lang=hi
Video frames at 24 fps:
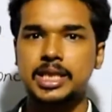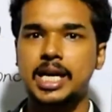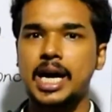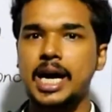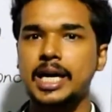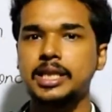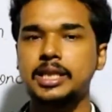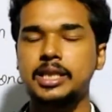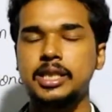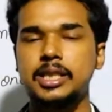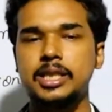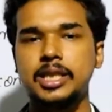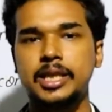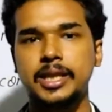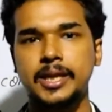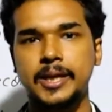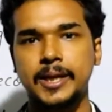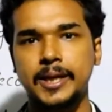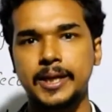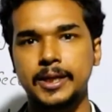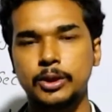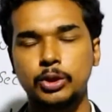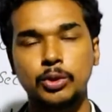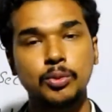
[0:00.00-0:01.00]
सात चीज़ें
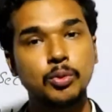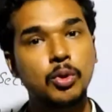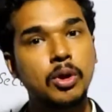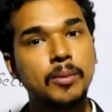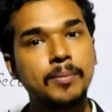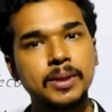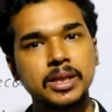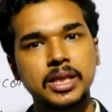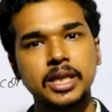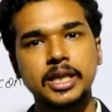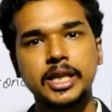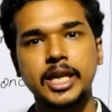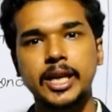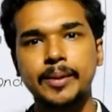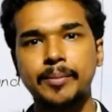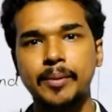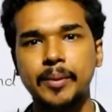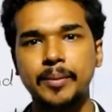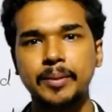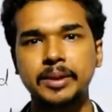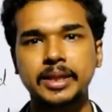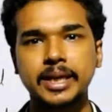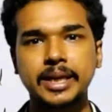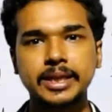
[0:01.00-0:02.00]
हैं तुमको हम पिछले टर्न
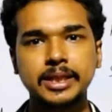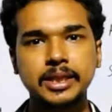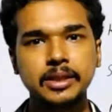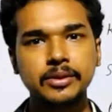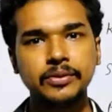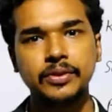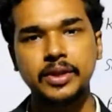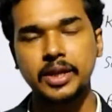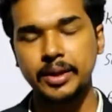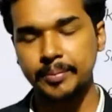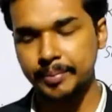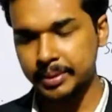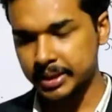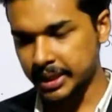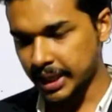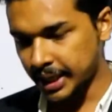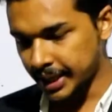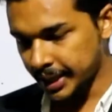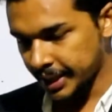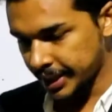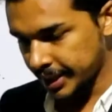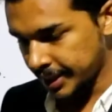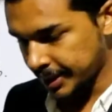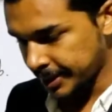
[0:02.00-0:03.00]
पे बताए थे फिर हम बता
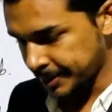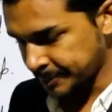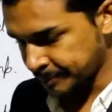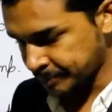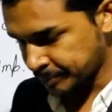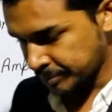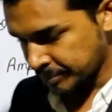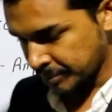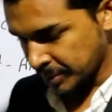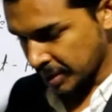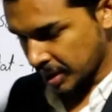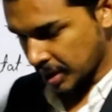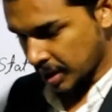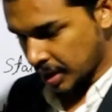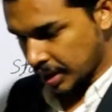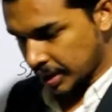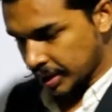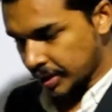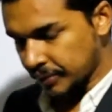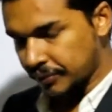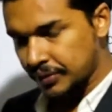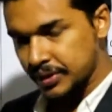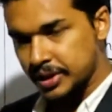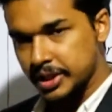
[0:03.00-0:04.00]
रहे हैं
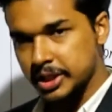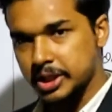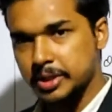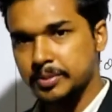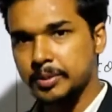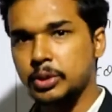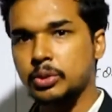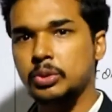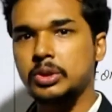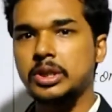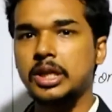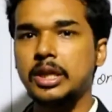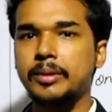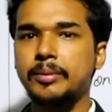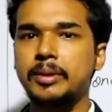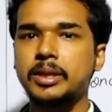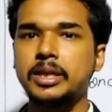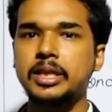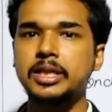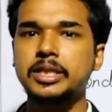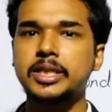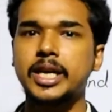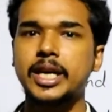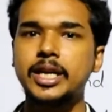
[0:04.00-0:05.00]
कि फिजिक्स में दुनिया भर
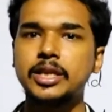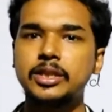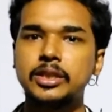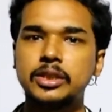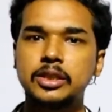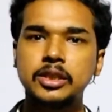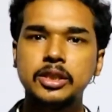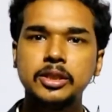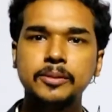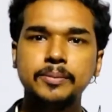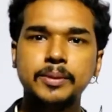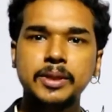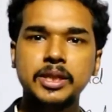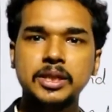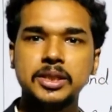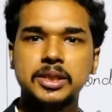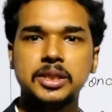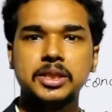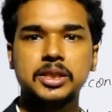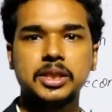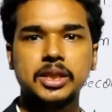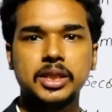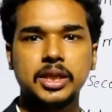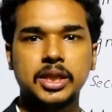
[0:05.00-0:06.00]
की चाहे जितनी भी
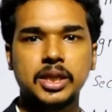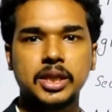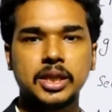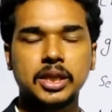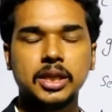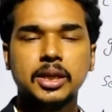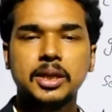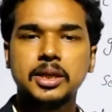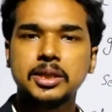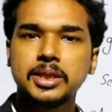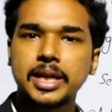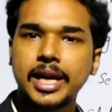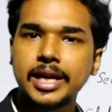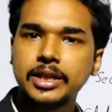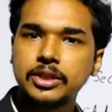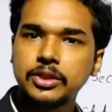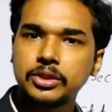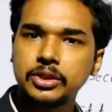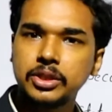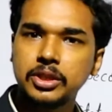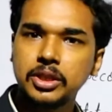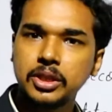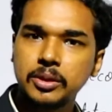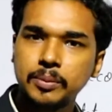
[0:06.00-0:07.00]
चीज़ें हैं चाहे
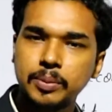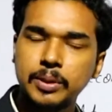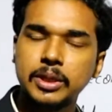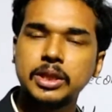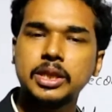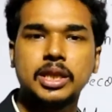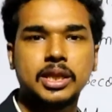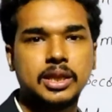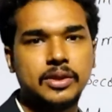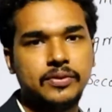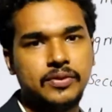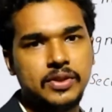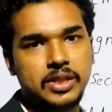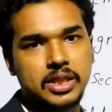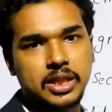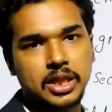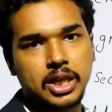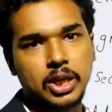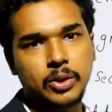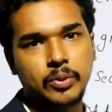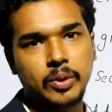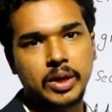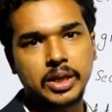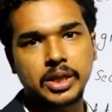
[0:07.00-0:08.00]
जितने भी तरह की
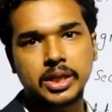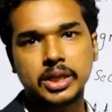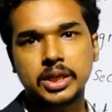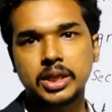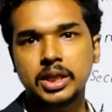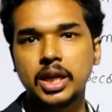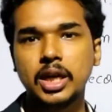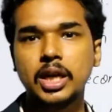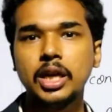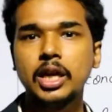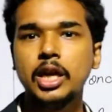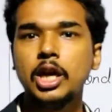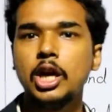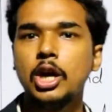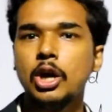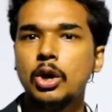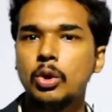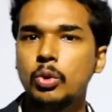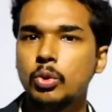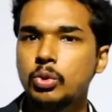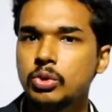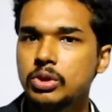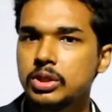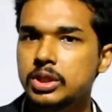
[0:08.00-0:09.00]
फिजिकल क्वांटिटी है
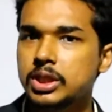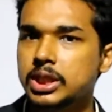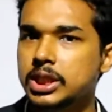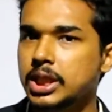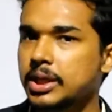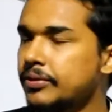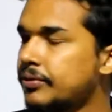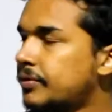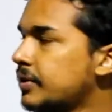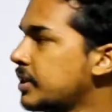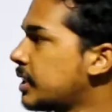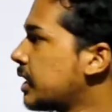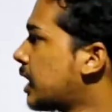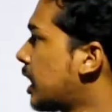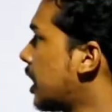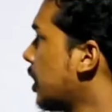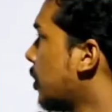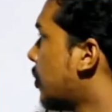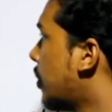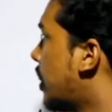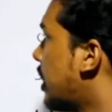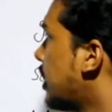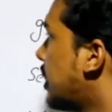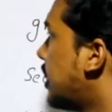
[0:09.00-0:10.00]
उन सब फिजिकल
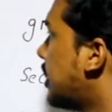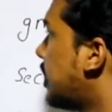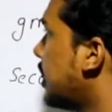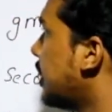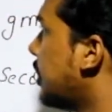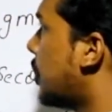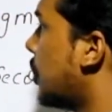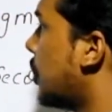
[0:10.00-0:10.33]
क्वांटिटी